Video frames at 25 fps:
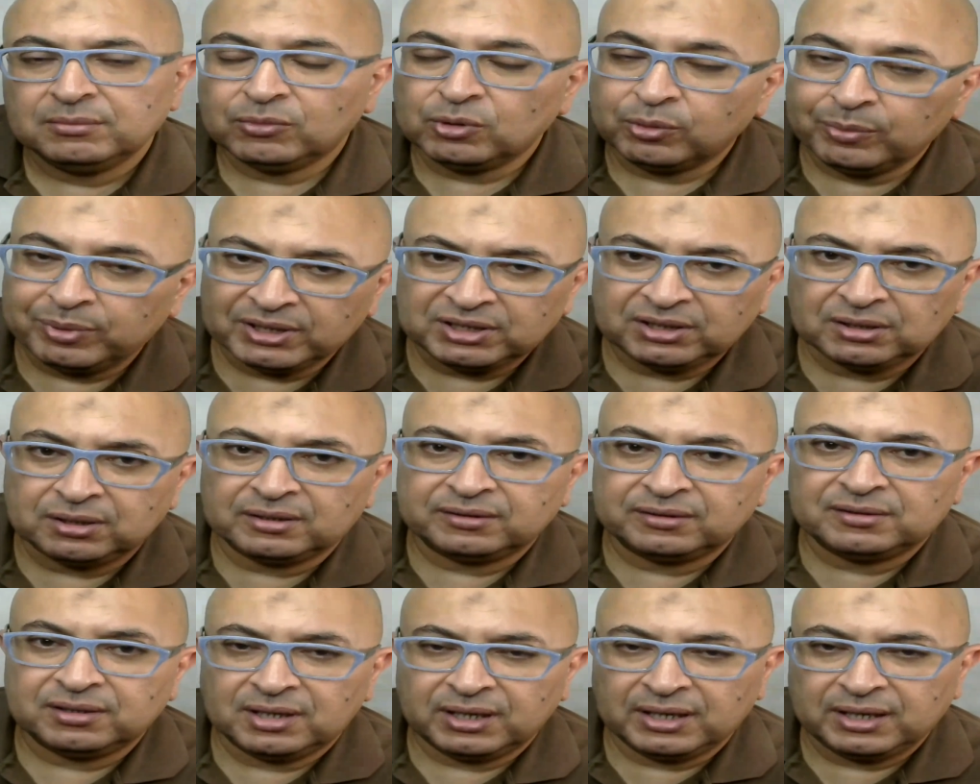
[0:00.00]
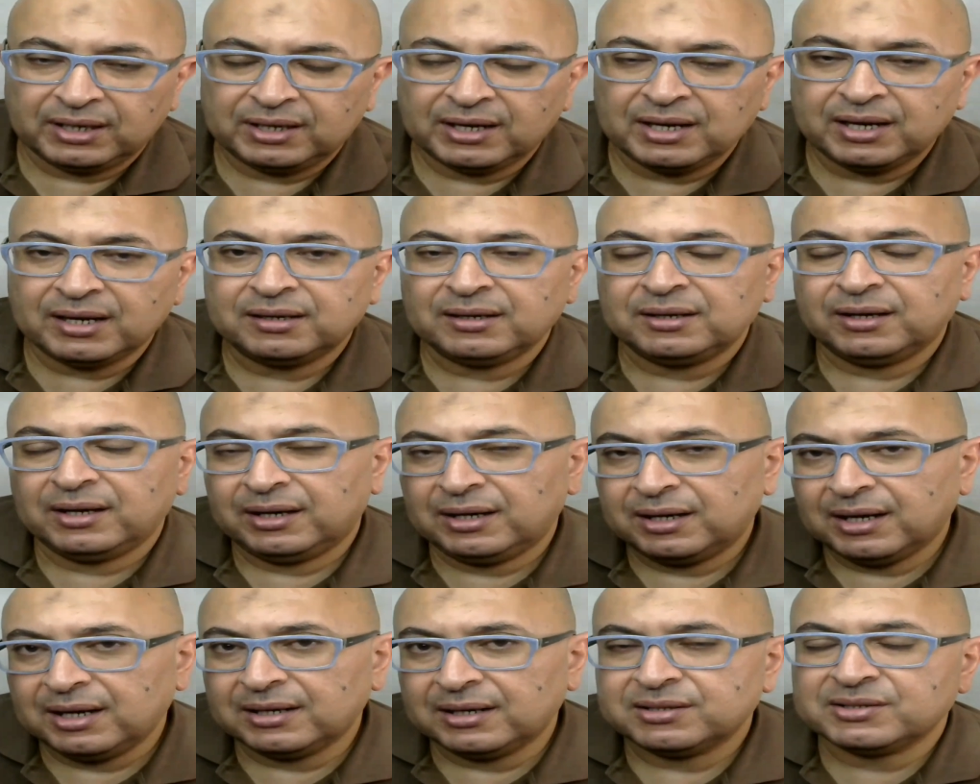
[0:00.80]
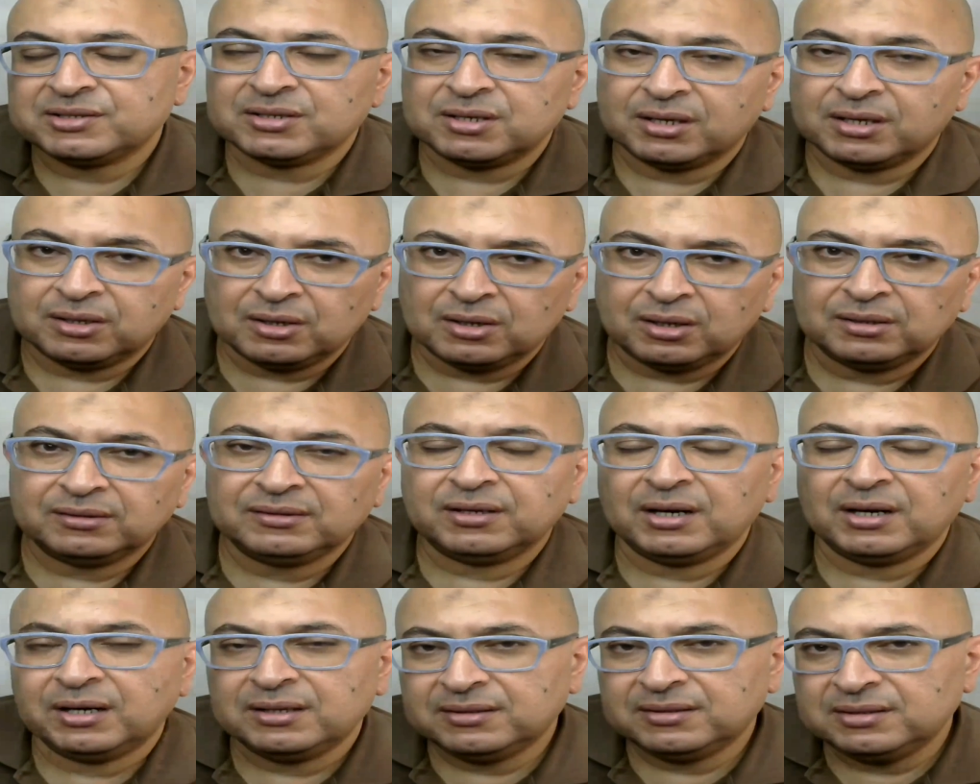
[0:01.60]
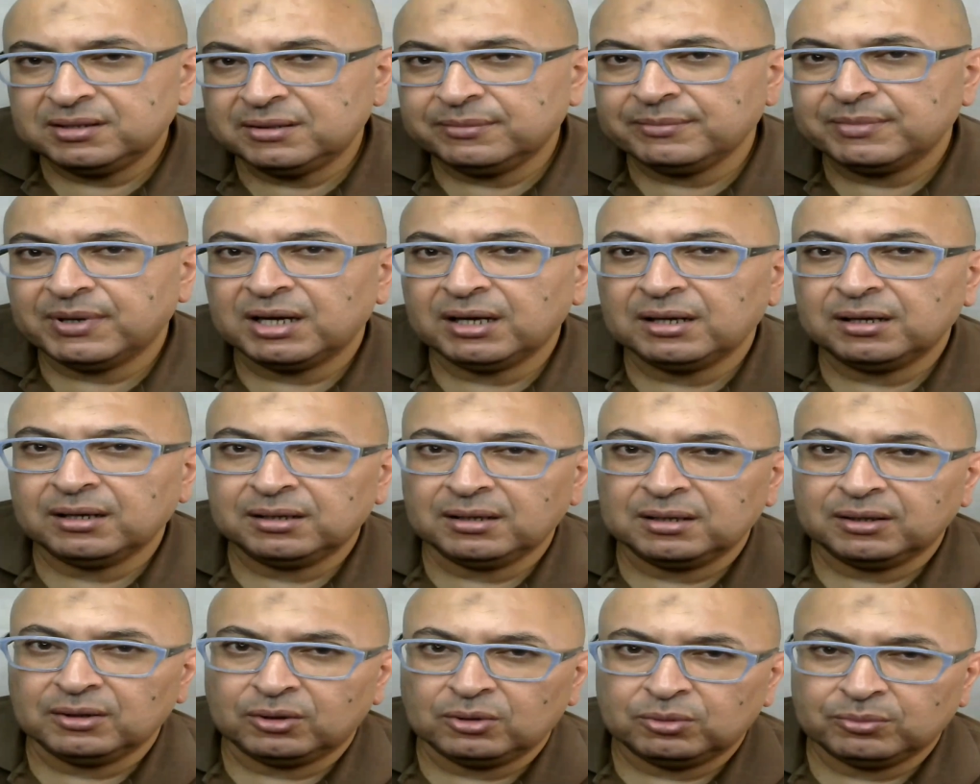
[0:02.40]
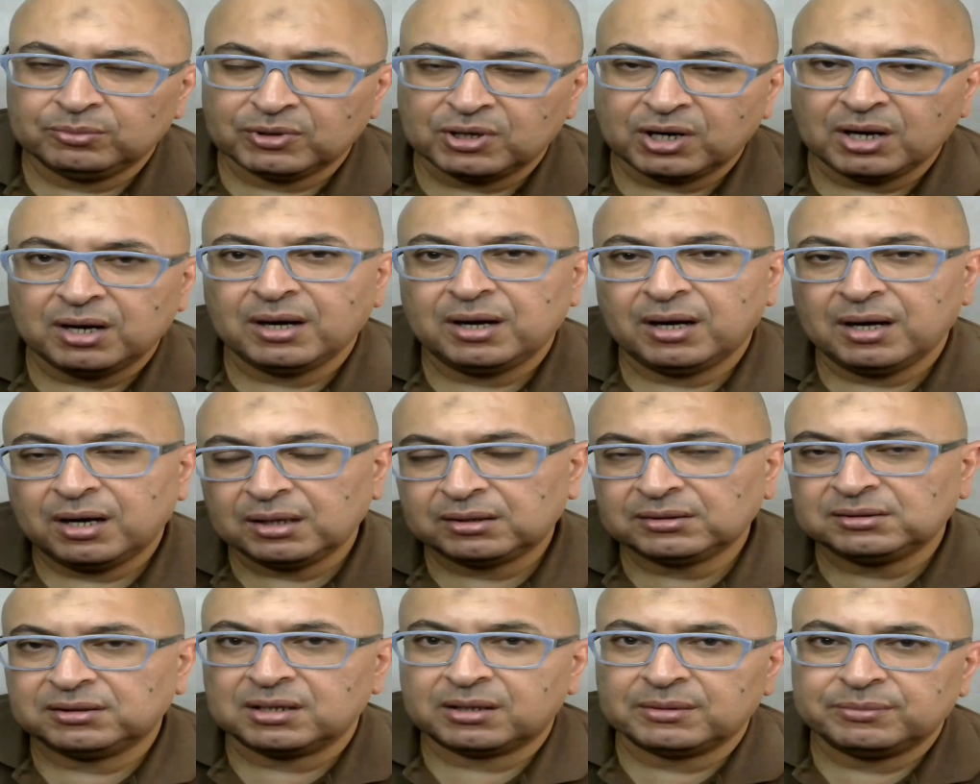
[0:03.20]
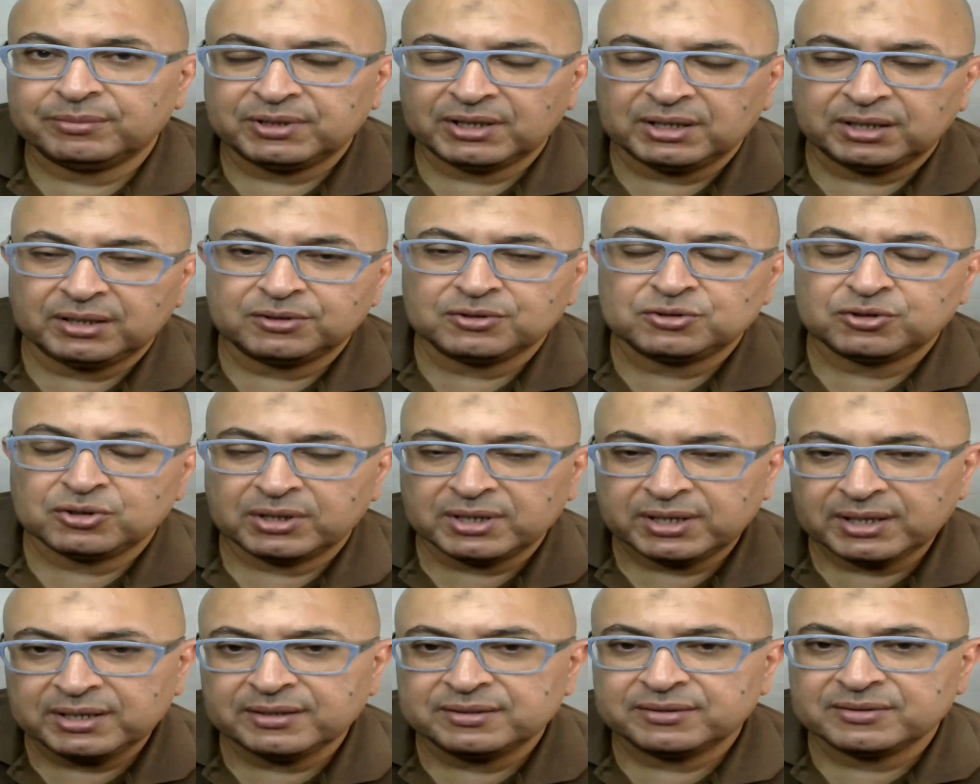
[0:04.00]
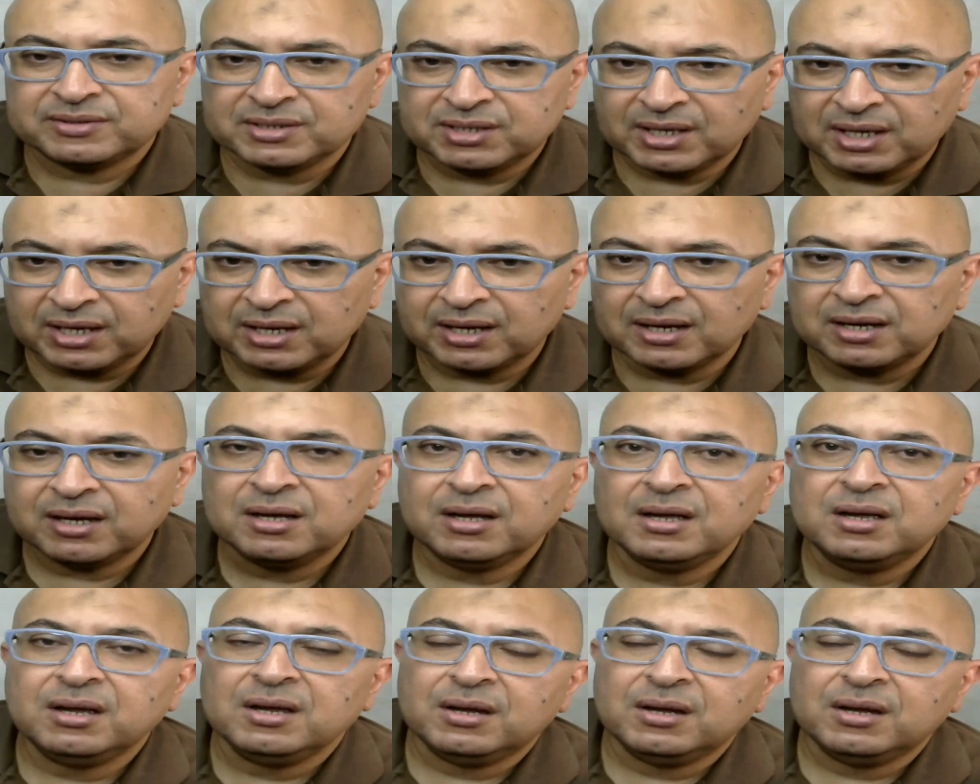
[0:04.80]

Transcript: مبادرة الاحلال احلال السيارات القديمة اللي عمرها اكتر من عشرين سنة